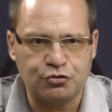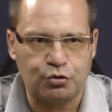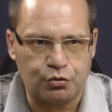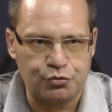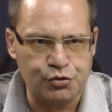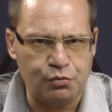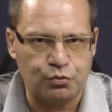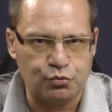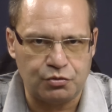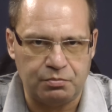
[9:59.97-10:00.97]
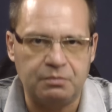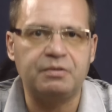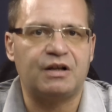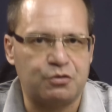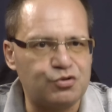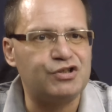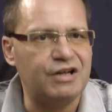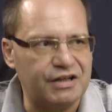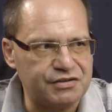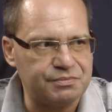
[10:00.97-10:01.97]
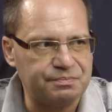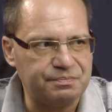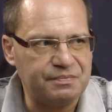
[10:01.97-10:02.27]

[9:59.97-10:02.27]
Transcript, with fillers: что Хрущеву нужен был белорусский лес –